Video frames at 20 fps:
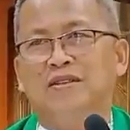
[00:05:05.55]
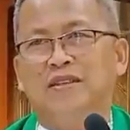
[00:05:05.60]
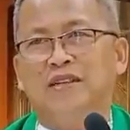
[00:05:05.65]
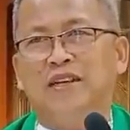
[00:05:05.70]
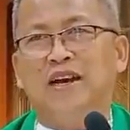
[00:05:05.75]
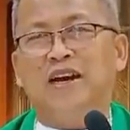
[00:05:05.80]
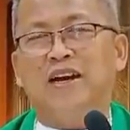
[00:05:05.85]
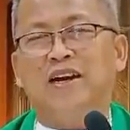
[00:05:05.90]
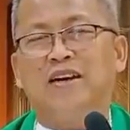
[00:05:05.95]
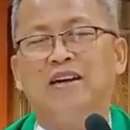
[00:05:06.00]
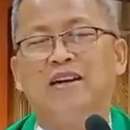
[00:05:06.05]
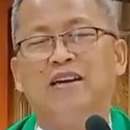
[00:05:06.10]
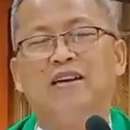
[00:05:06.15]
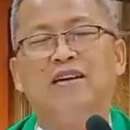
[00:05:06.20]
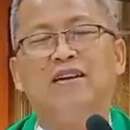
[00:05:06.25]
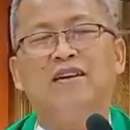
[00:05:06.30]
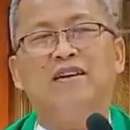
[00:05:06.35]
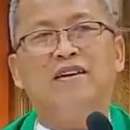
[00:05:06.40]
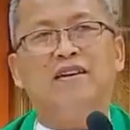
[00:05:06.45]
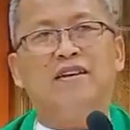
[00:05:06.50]
niya
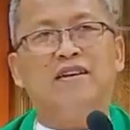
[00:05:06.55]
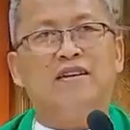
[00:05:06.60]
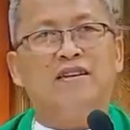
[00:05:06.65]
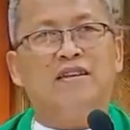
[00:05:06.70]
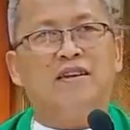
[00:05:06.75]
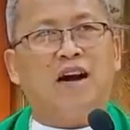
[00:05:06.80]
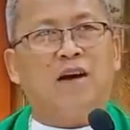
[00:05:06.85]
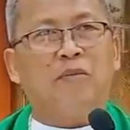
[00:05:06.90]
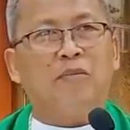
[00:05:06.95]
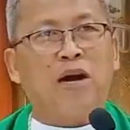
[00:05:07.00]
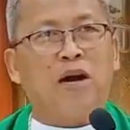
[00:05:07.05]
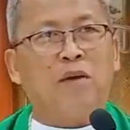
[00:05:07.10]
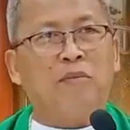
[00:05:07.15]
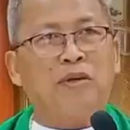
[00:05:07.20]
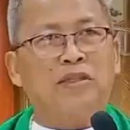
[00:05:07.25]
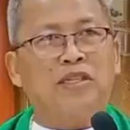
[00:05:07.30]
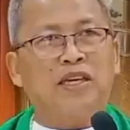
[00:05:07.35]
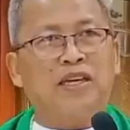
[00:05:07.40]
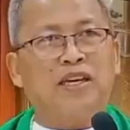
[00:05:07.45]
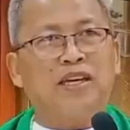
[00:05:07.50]
ang mga
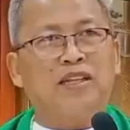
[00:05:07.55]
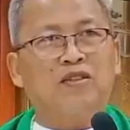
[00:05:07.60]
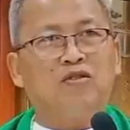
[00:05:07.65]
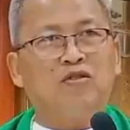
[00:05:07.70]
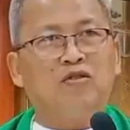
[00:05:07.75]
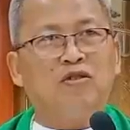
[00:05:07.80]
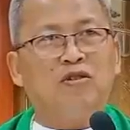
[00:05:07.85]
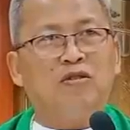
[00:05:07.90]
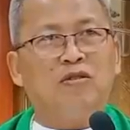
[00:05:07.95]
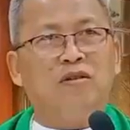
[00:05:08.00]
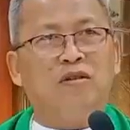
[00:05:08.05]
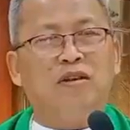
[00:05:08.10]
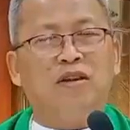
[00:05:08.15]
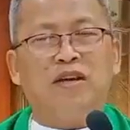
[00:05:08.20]
masakiton,